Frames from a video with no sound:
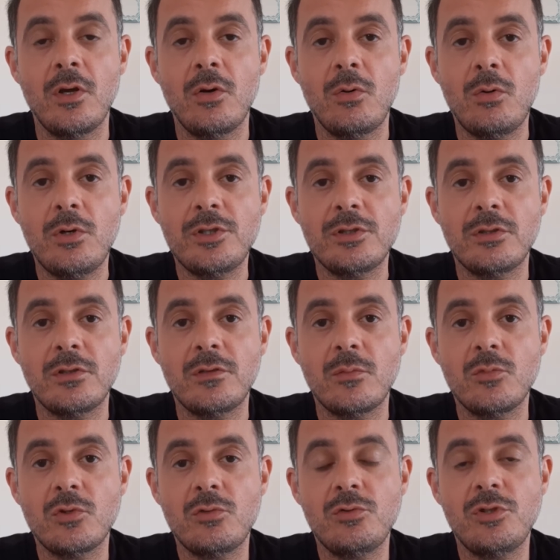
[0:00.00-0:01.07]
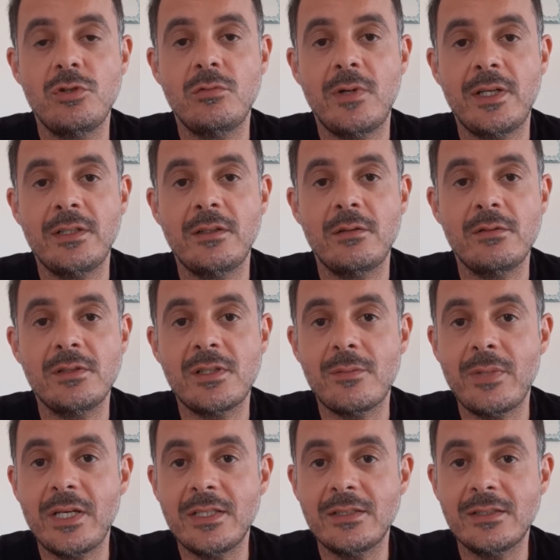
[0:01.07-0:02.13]
Hoje nós vamos continuar então
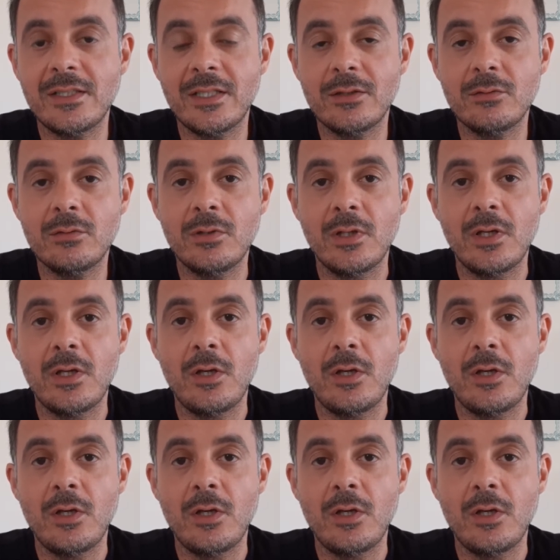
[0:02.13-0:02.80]
estabelecendo